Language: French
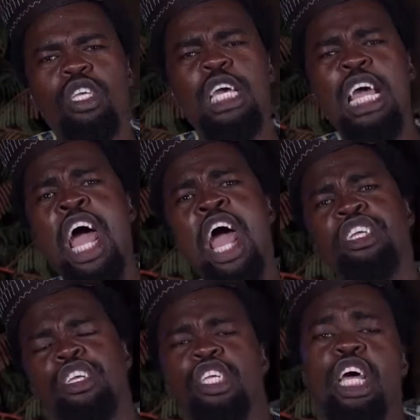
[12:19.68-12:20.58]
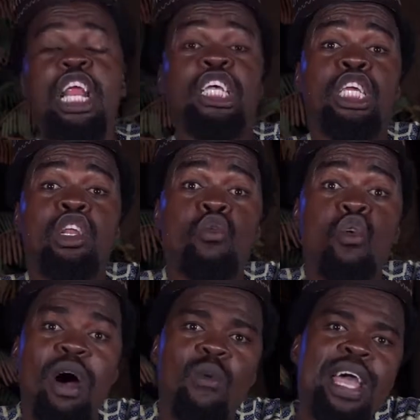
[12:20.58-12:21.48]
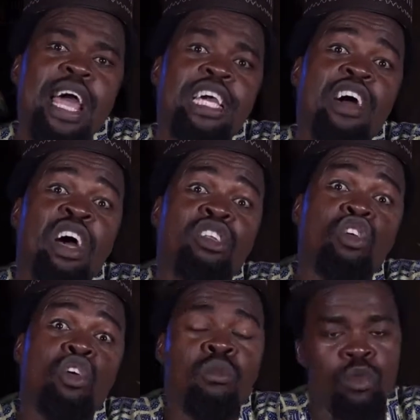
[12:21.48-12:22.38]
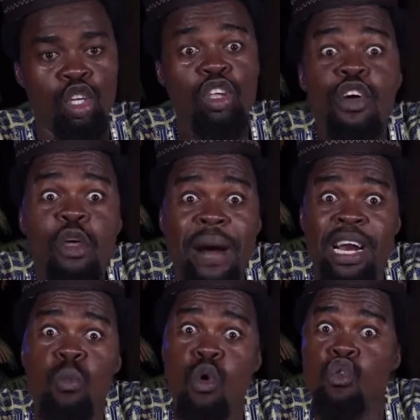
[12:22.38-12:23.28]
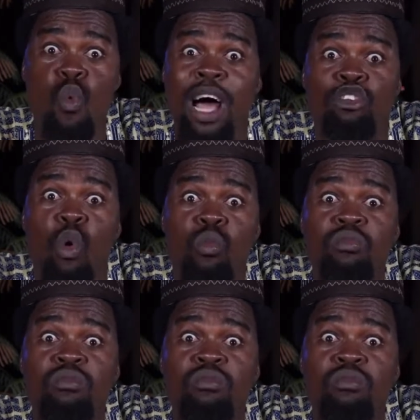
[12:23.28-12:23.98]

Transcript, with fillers: Qui est-ce C'est Nazinunguba. Nougouba. Oui, et que veux-tu Je suis venu prendre mon oiseau.